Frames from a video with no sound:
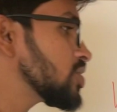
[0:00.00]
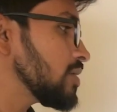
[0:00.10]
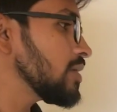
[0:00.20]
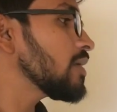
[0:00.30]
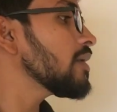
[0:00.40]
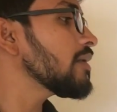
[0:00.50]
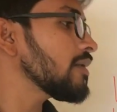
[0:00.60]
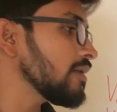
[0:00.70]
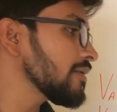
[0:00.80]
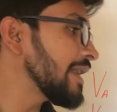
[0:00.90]
कुछ
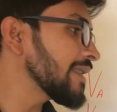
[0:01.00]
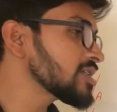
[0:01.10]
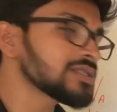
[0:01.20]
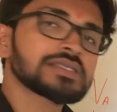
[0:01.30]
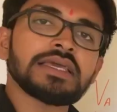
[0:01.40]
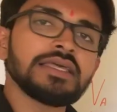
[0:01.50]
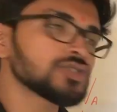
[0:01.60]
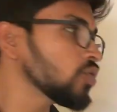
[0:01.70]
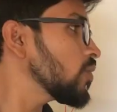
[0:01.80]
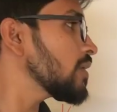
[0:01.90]
डायरेक्शंस के लिए
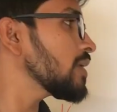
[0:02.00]
जो